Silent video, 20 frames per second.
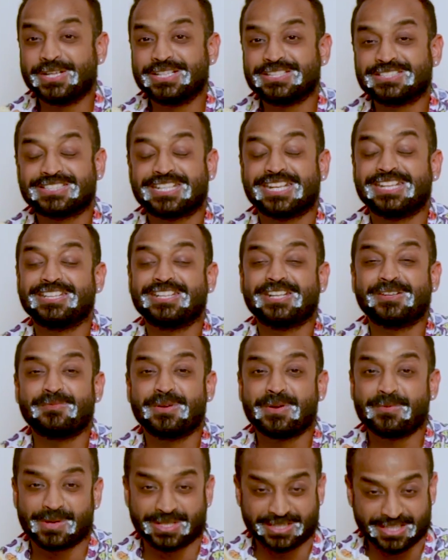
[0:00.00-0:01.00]
इसके अंदर
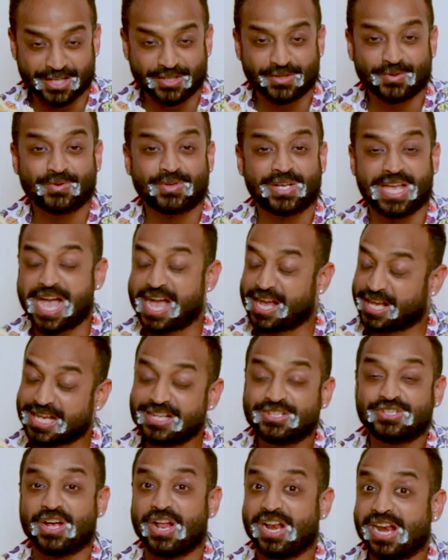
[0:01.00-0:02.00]
मैं बता दूँ हूँ क्या
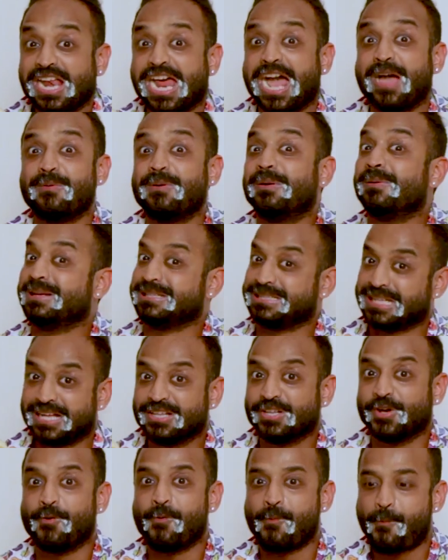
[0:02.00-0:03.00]
क्या चल रहा है मैं बता
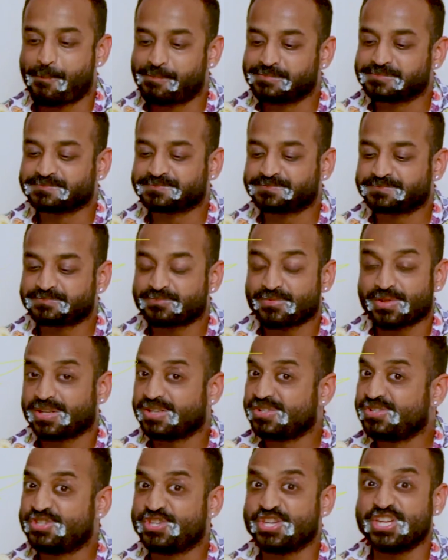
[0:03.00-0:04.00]
दूँ
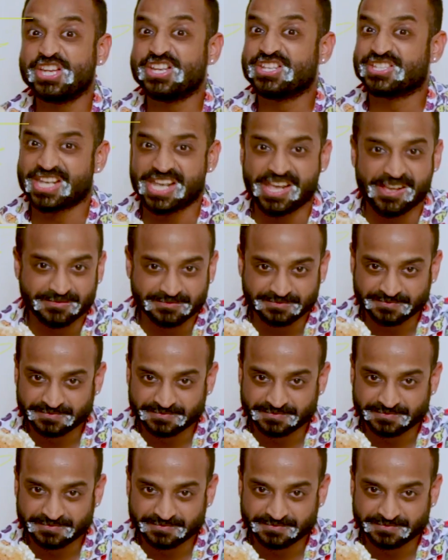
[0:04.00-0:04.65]
चीज़ है